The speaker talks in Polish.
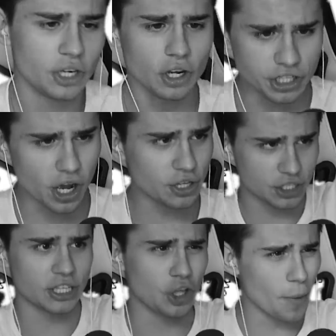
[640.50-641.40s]
Czy chodzi o
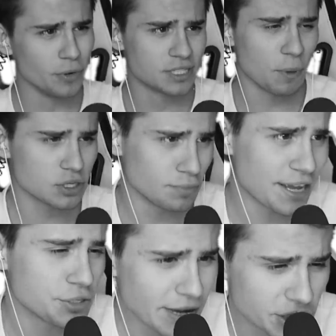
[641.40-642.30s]
to, że to był sposób
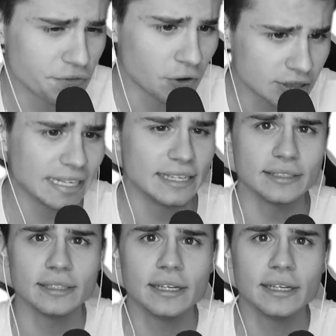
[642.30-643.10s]
na śmierć Fortnite?